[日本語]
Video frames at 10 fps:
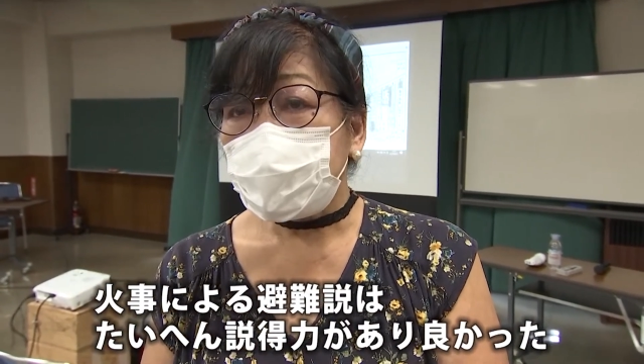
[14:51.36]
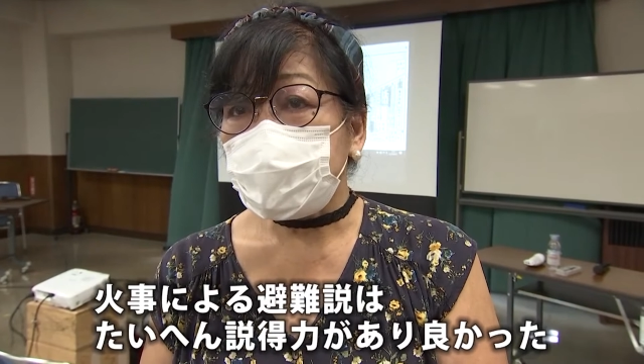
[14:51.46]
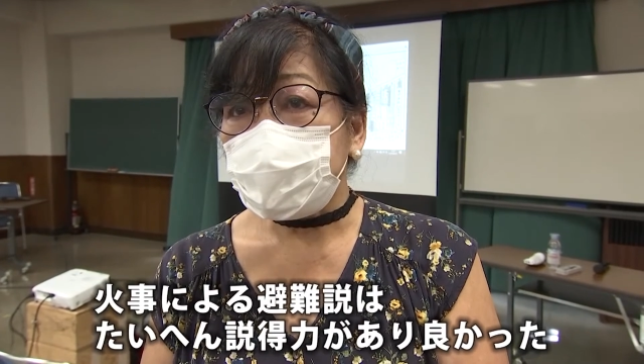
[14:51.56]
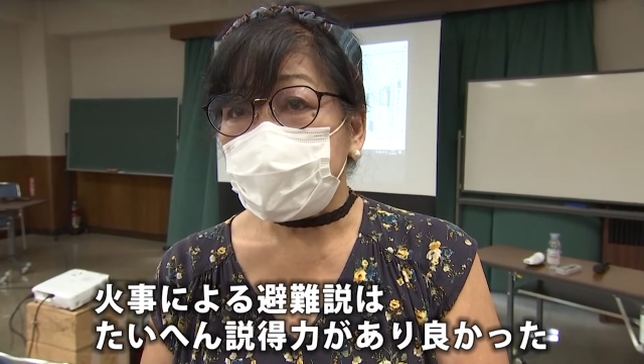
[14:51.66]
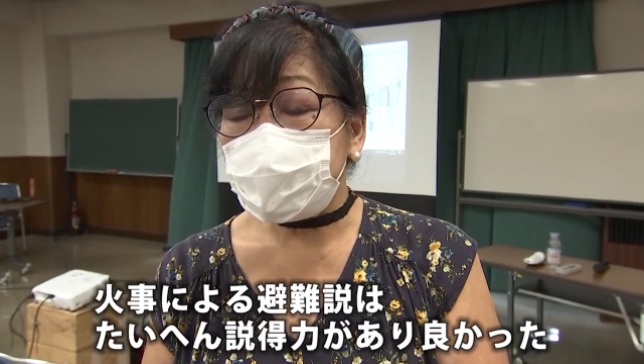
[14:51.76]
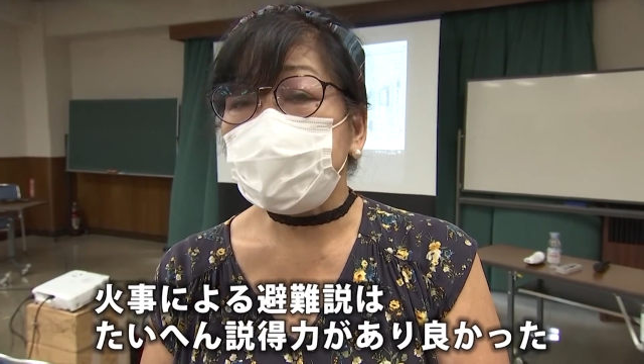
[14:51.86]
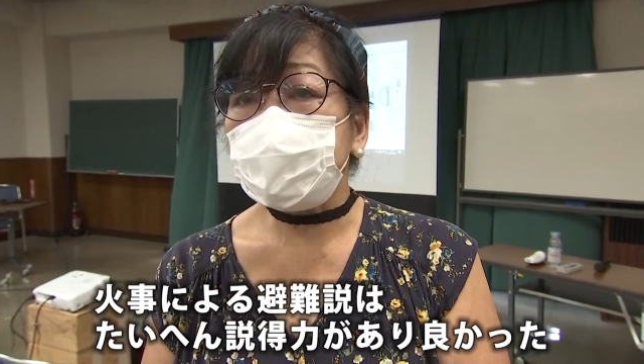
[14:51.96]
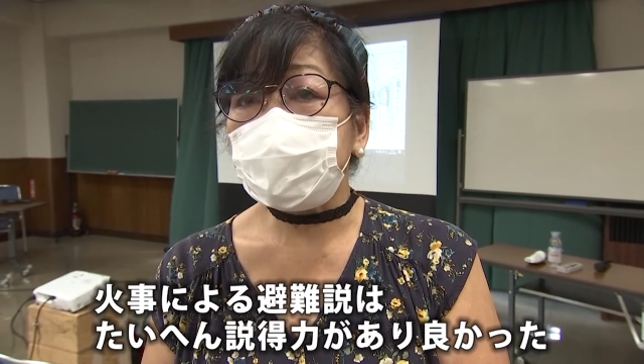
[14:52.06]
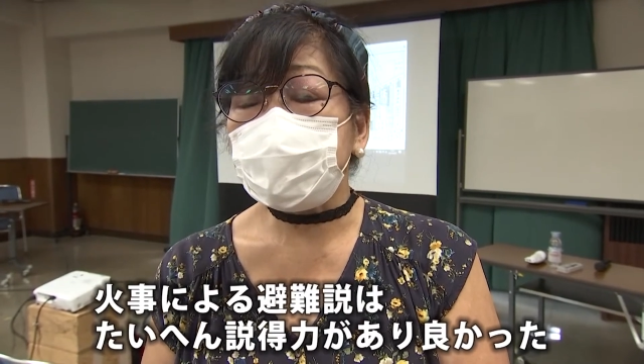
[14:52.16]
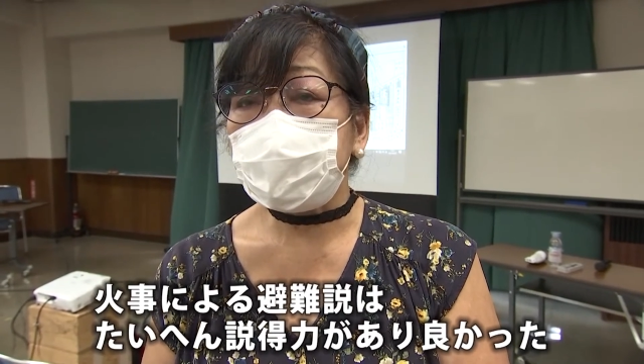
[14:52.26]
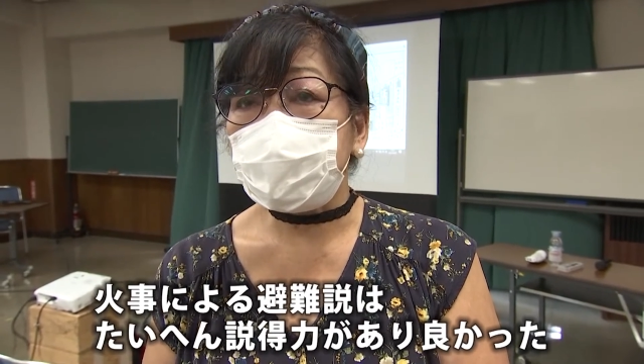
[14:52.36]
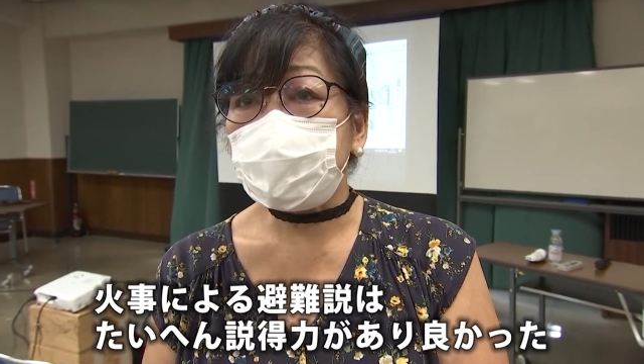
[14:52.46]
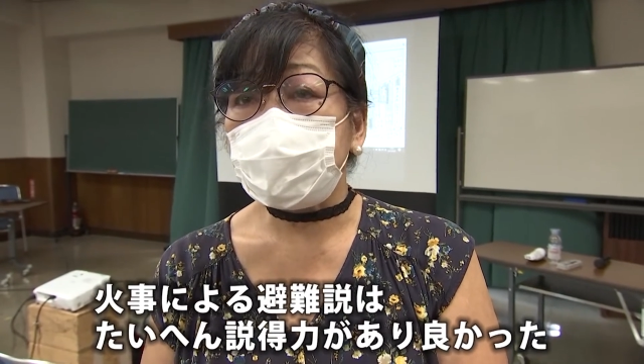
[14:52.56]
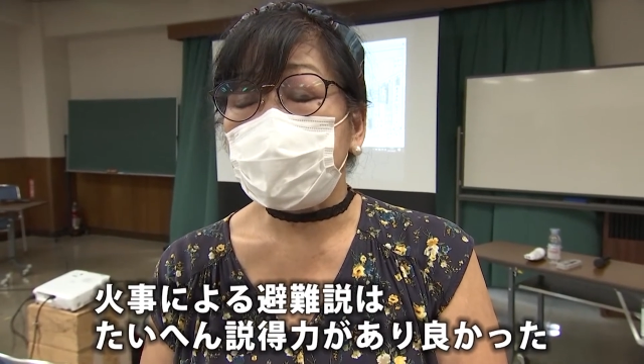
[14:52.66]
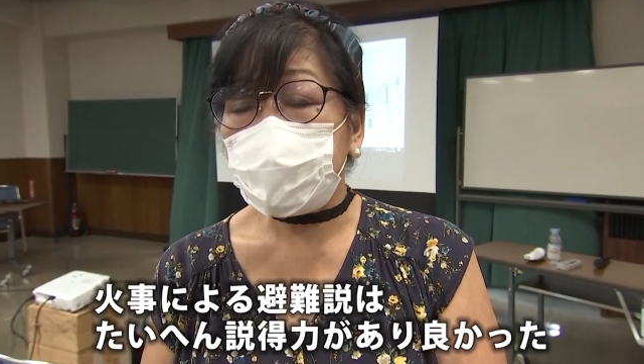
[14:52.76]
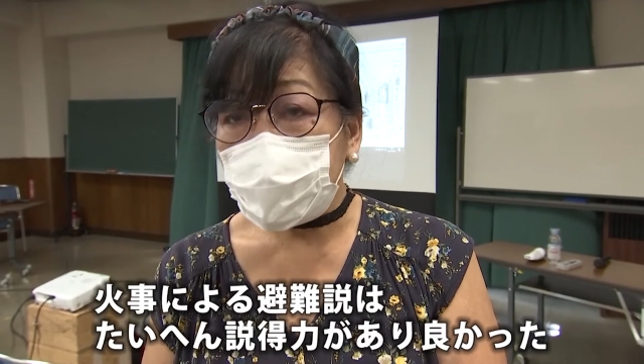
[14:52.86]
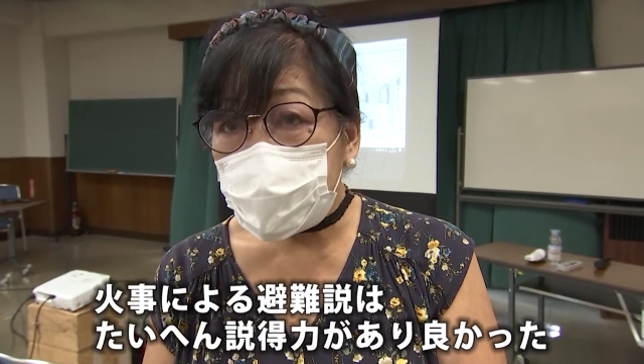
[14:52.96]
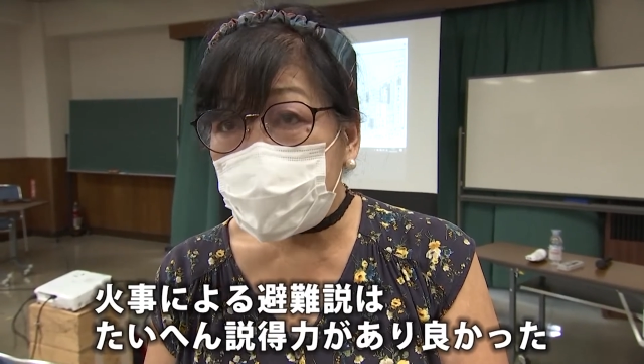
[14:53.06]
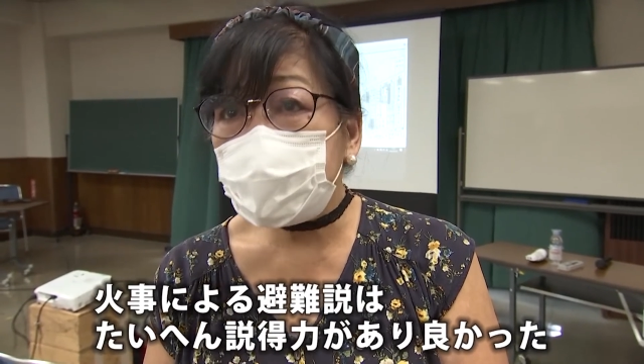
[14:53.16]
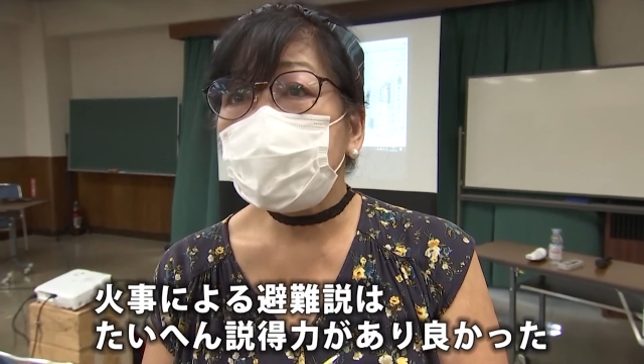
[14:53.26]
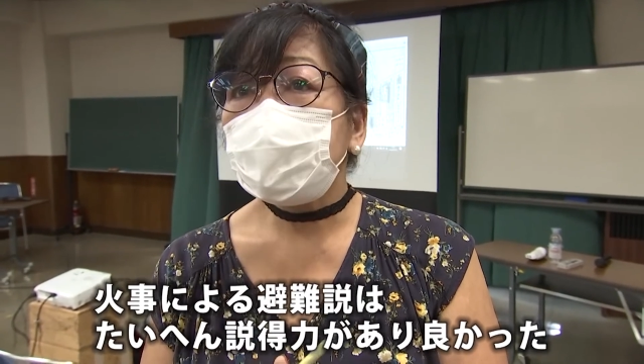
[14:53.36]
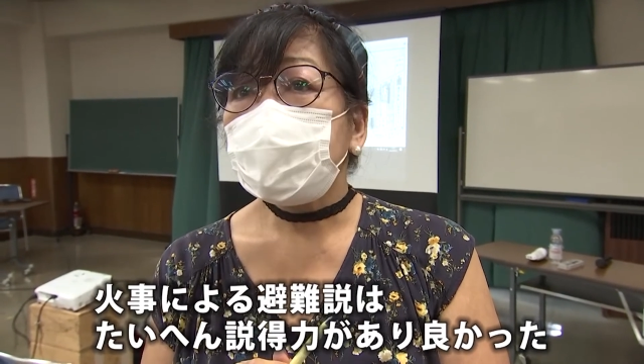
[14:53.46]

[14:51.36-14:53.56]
あの説明してくださったので大変